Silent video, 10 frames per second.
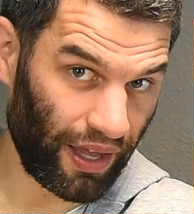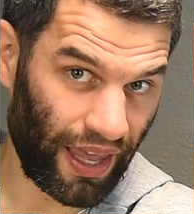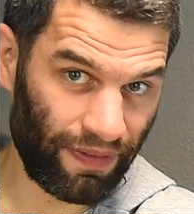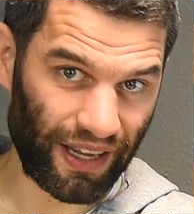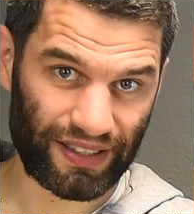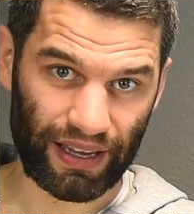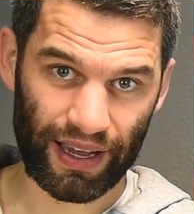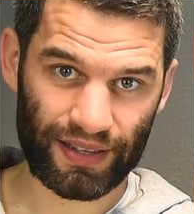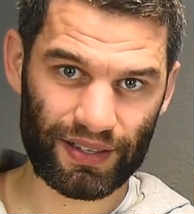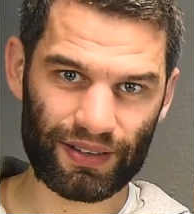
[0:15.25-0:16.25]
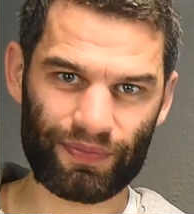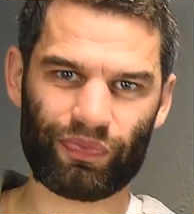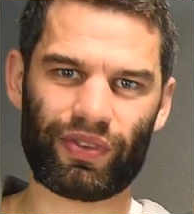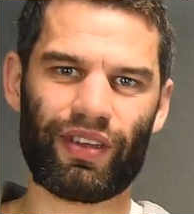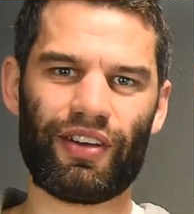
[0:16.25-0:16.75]
ewiger Zeit,
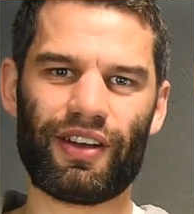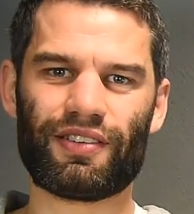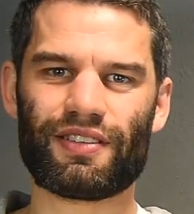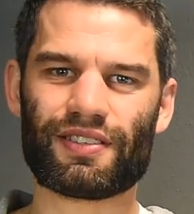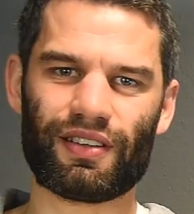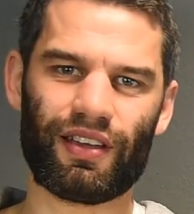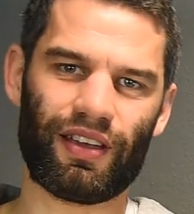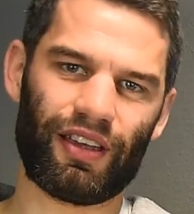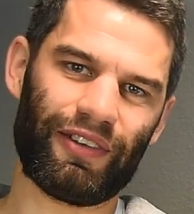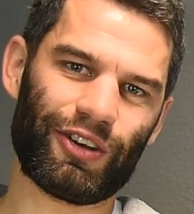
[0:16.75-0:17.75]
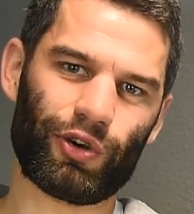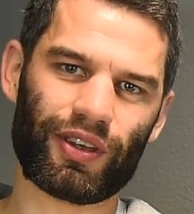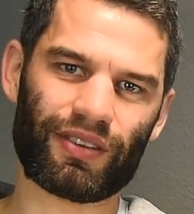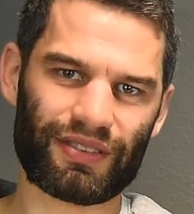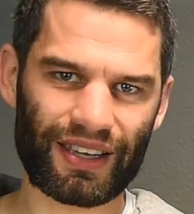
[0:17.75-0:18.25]
ihr werdet, es, äh, ihr werdet
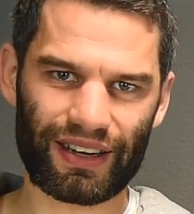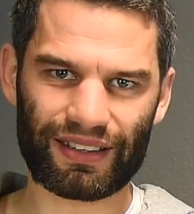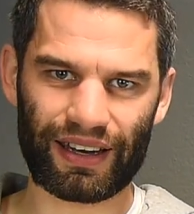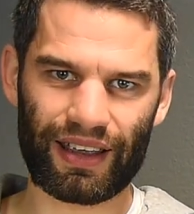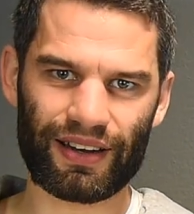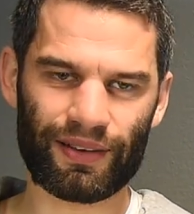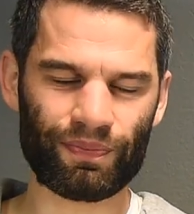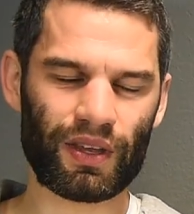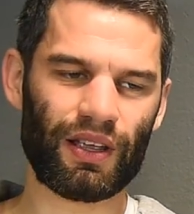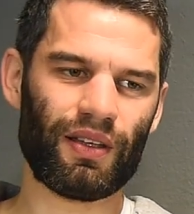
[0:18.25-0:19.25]
euch sicherlich daran erinnern,